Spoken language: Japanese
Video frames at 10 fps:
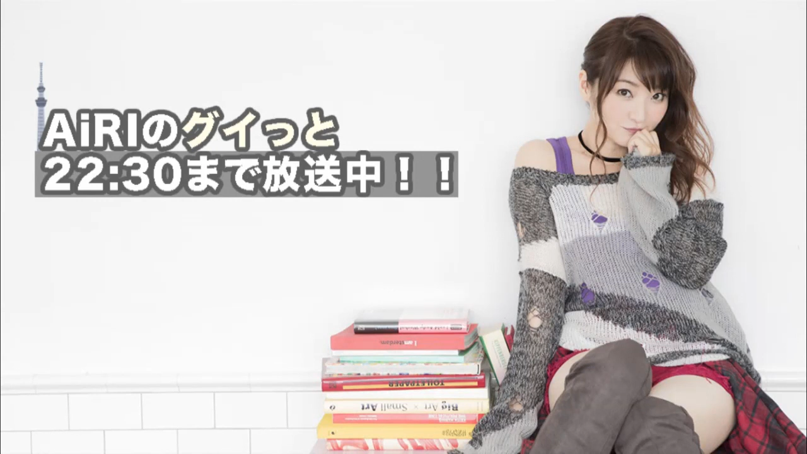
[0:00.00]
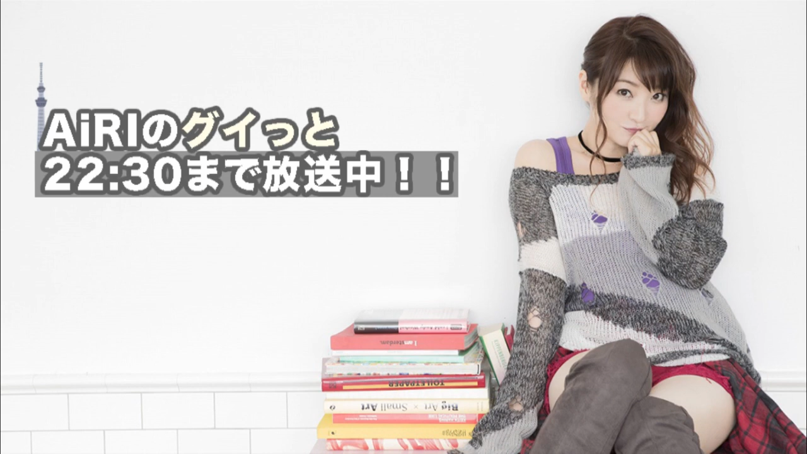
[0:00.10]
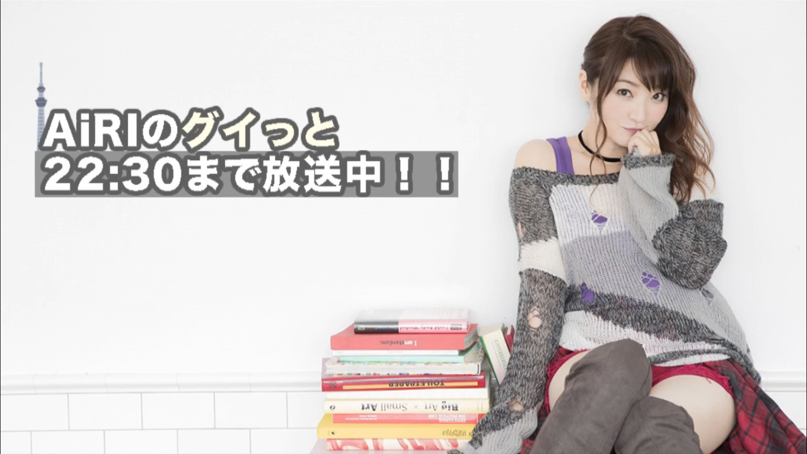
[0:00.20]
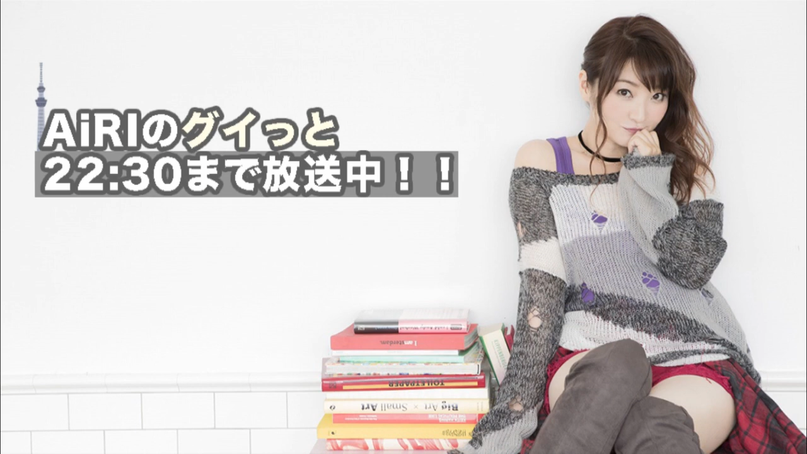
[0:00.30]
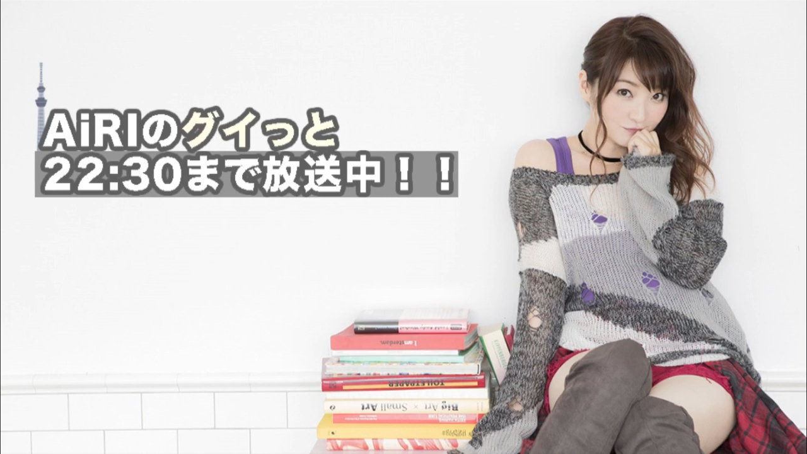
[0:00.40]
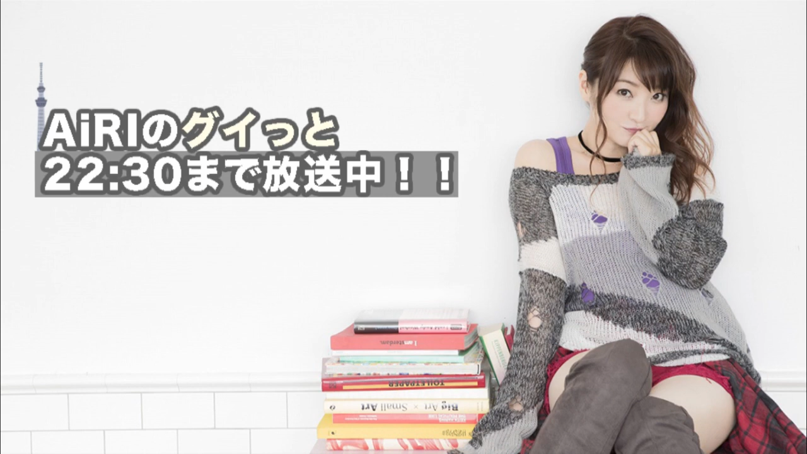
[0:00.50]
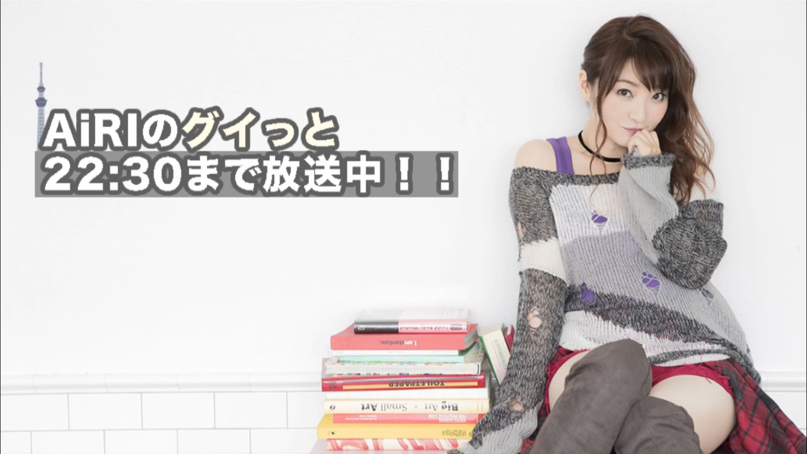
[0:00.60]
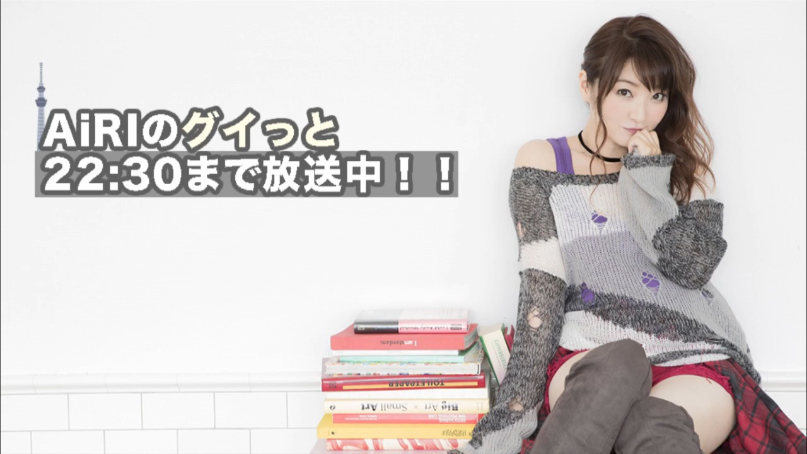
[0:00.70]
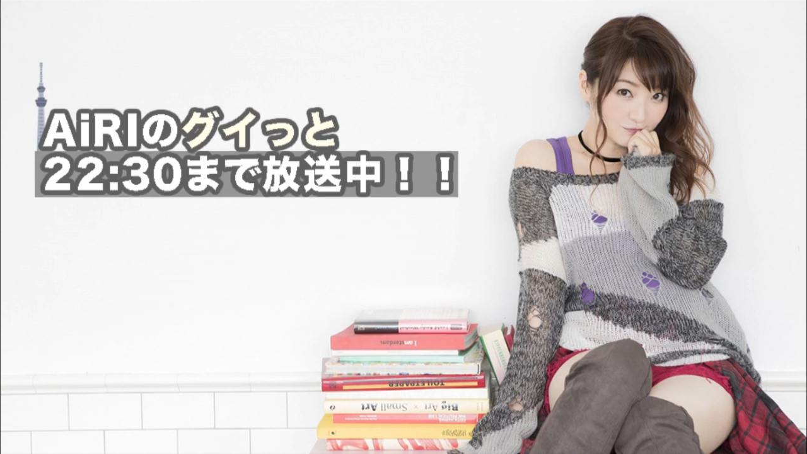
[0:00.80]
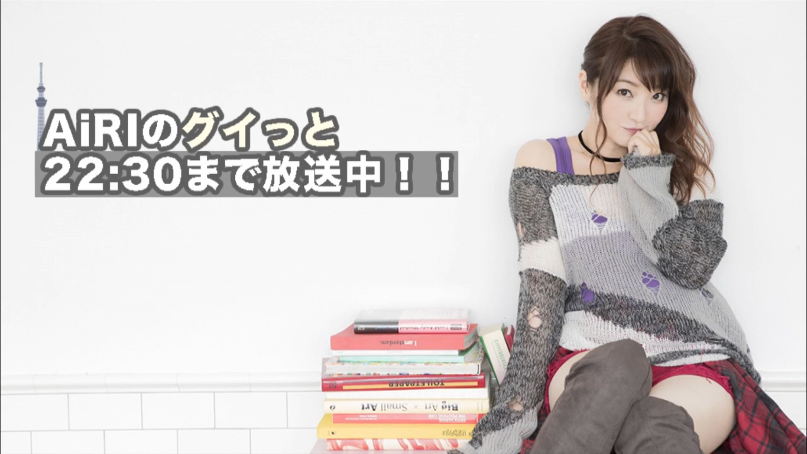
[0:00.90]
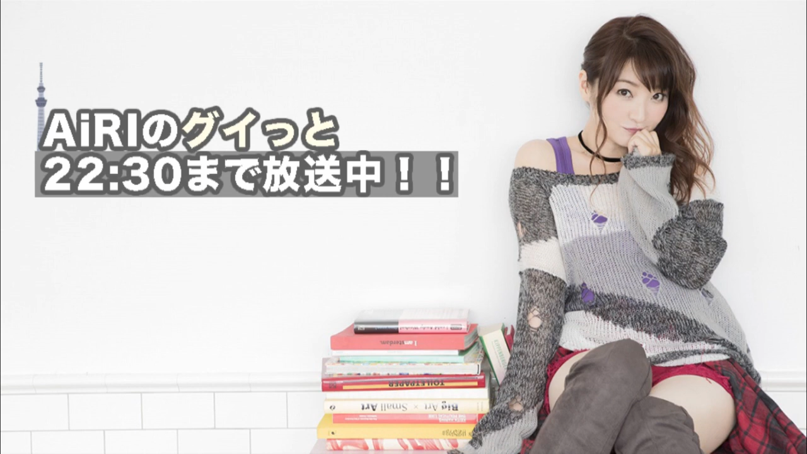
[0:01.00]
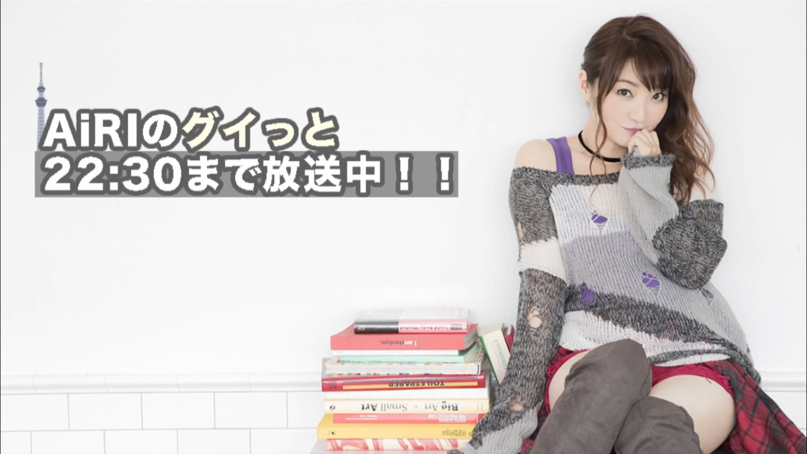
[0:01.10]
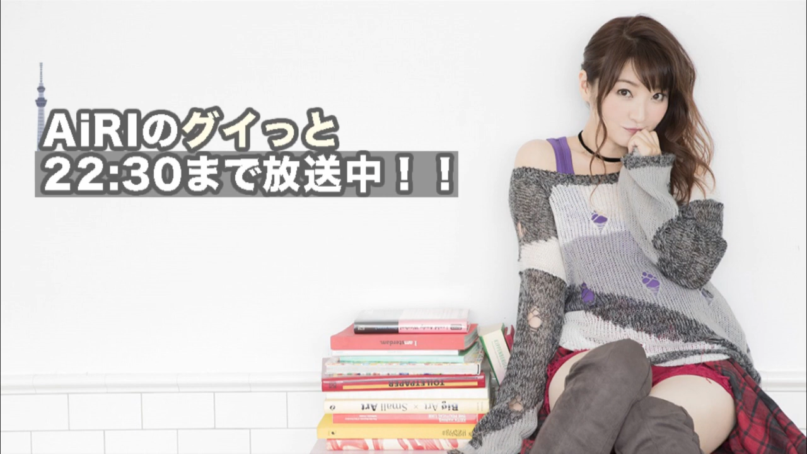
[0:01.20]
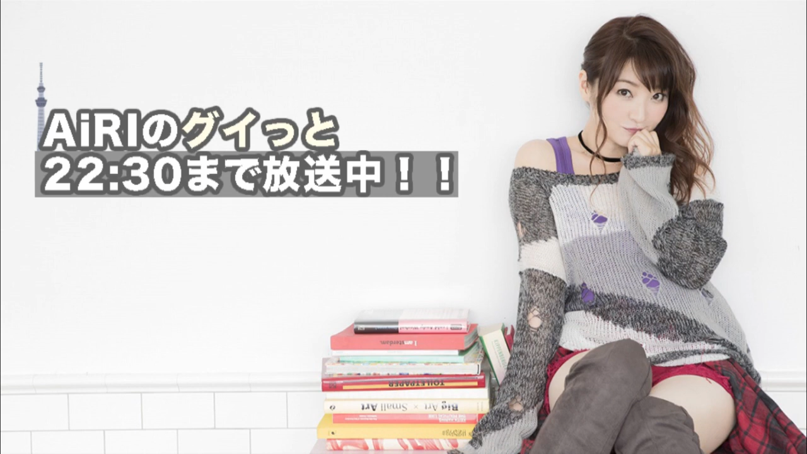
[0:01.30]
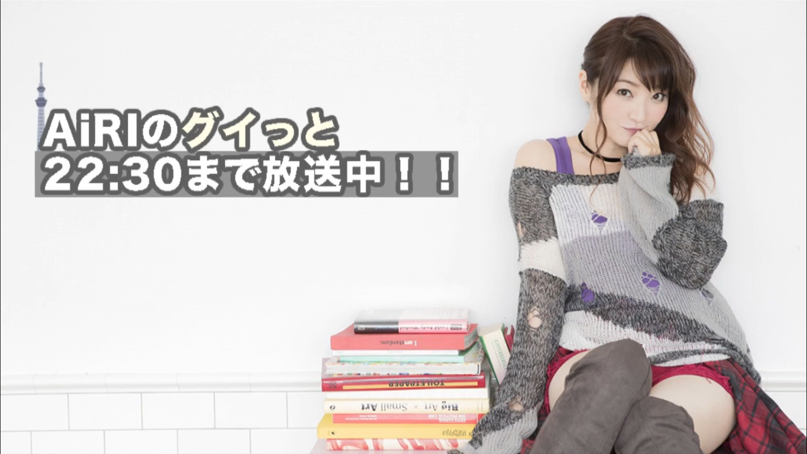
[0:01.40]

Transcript: いのにアイスが入ってて